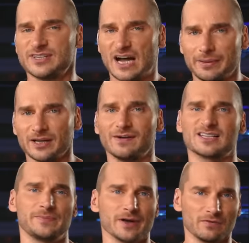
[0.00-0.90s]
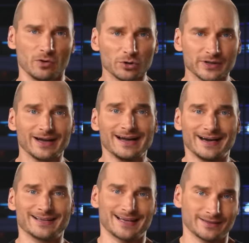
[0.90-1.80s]
В декабре 2021 года
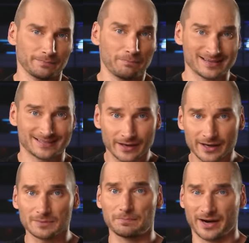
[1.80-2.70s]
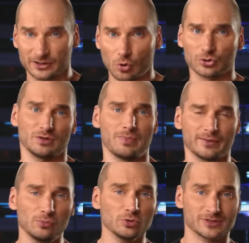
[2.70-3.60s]
Александр Бастрыкин продолжил
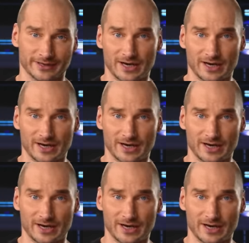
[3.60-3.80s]
борьбу с